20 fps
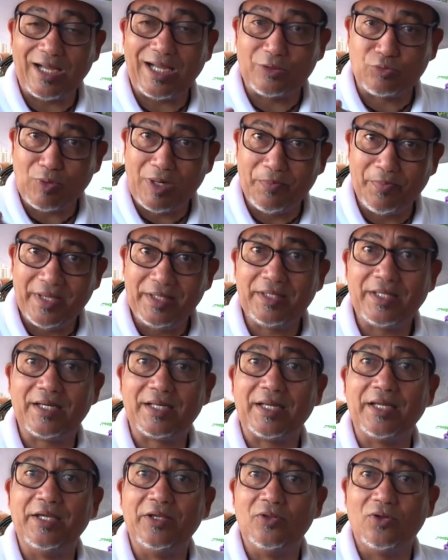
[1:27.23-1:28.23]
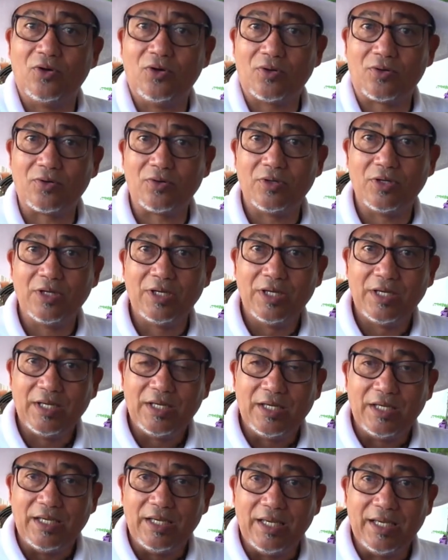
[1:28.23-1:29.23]
Actualmente regidor
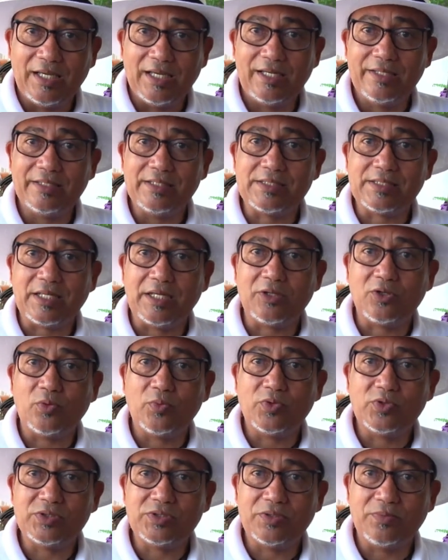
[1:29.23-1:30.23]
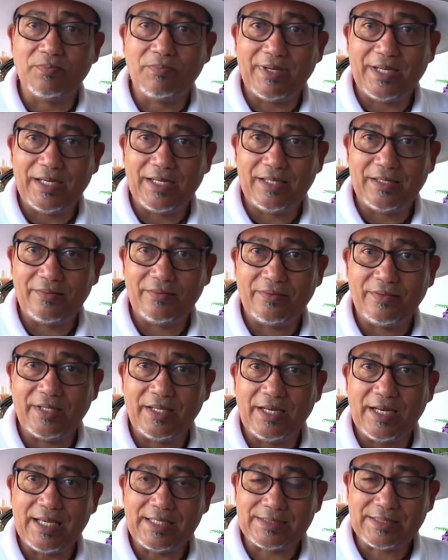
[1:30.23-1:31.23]
en el Distrito Municipal
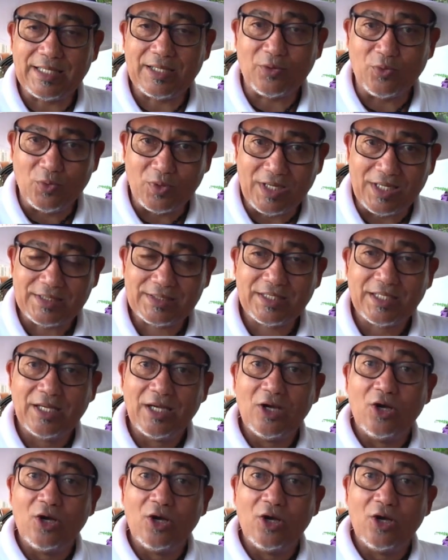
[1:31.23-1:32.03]
de Las Lagunas.